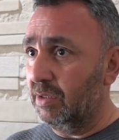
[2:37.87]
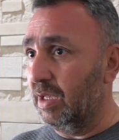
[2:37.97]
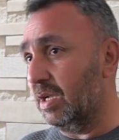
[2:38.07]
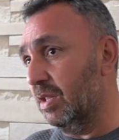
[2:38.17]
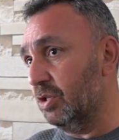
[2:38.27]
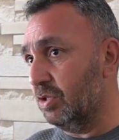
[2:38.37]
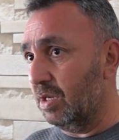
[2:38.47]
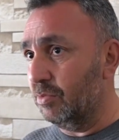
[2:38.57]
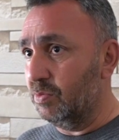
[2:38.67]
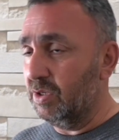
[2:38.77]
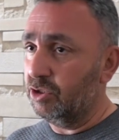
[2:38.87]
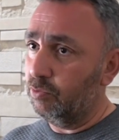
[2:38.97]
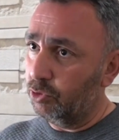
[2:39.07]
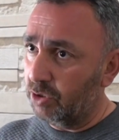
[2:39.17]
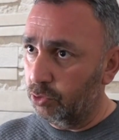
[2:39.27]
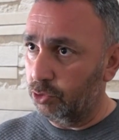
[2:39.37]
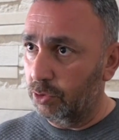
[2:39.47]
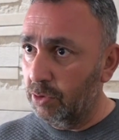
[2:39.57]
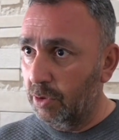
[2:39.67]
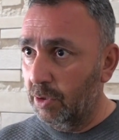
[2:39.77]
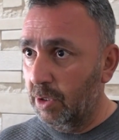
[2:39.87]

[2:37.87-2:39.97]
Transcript: Arkadaşlarımız biraz boşa düştü.